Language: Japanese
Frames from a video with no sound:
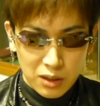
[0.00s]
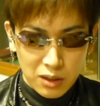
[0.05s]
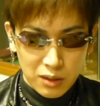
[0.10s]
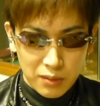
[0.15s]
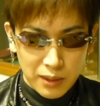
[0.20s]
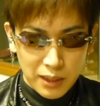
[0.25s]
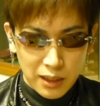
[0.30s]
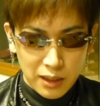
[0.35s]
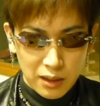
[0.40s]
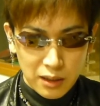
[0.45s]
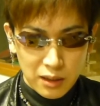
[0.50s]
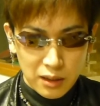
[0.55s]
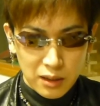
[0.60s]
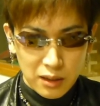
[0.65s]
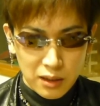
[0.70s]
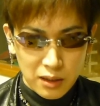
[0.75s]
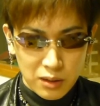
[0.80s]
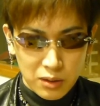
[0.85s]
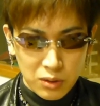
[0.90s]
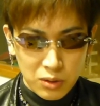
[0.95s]
例えば、
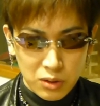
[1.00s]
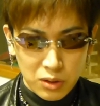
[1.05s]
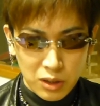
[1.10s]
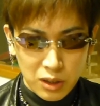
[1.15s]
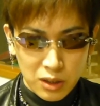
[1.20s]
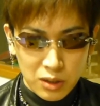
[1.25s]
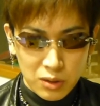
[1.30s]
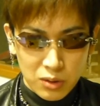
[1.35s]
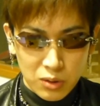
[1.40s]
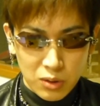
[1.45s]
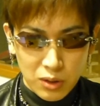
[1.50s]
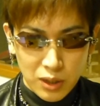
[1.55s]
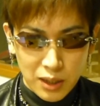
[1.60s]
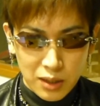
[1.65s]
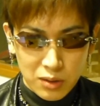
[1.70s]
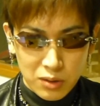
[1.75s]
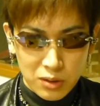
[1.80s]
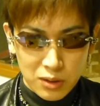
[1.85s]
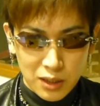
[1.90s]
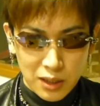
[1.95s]
えー、オークリーの光
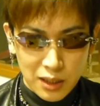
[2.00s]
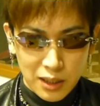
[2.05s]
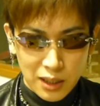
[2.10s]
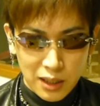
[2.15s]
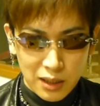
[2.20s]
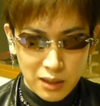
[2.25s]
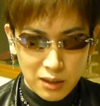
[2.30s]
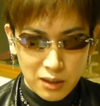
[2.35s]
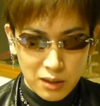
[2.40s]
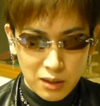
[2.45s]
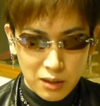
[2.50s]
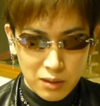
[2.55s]
学補正や、